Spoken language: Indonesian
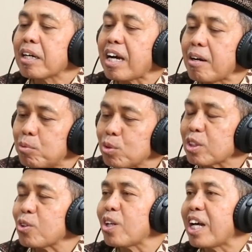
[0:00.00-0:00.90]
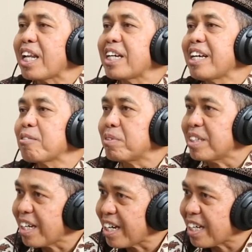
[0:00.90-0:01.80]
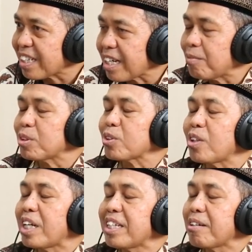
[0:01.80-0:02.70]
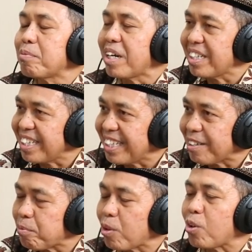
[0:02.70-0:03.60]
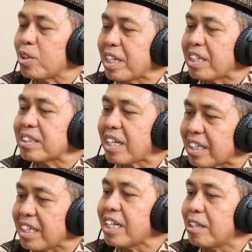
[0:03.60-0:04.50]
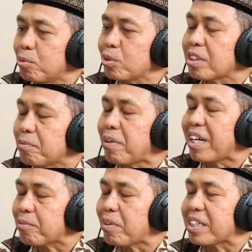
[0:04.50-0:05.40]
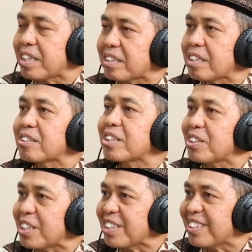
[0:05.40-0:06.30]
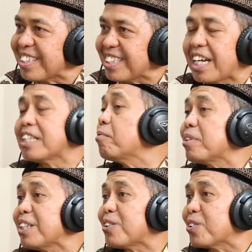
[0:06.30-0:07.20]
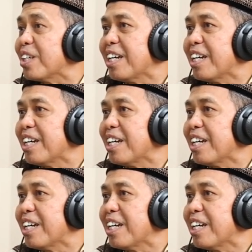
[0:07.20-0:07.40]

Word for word: kamu sekolahlah yang benar, kamu sekolah yang hmm. baik. Pokoknya cari ilmu sebaik-baiknya, setinggi-tingginya. Hanya begitu.